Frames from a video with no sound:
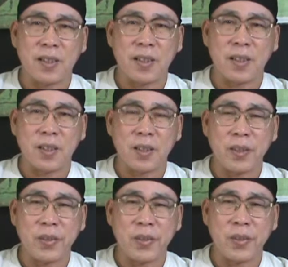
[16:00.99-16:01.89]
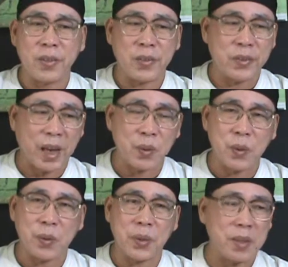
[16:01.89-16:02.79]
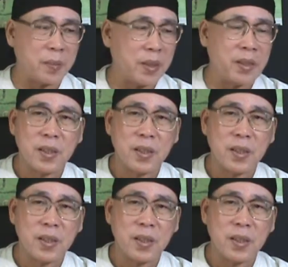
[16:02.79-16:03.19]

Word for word: 个难过。为什么？